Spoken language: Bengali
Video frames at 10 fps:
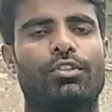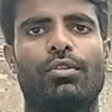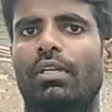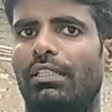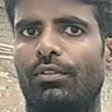
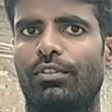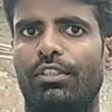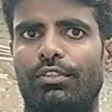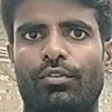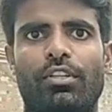দর্শক আশা
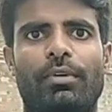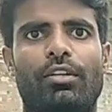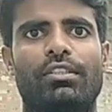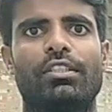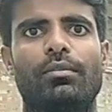করছি সকলেই
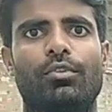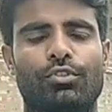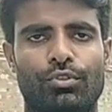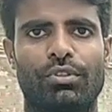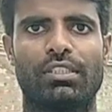ভালো আছেন
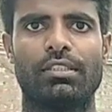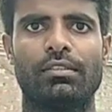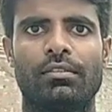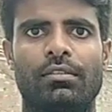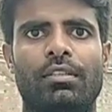এবং সুস্থ
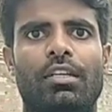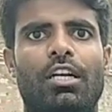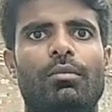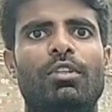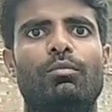আছেন
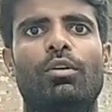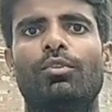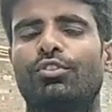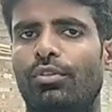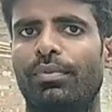আমি
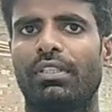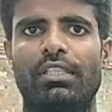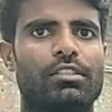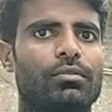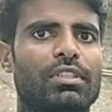মোহাম্মদ শফি
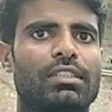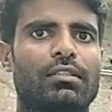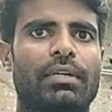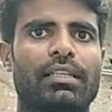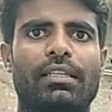দেশ এবং
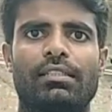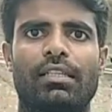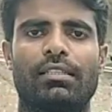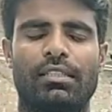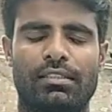দেশের বাইরে থেকে
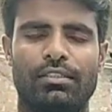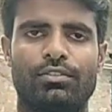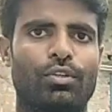যারা দেখছেন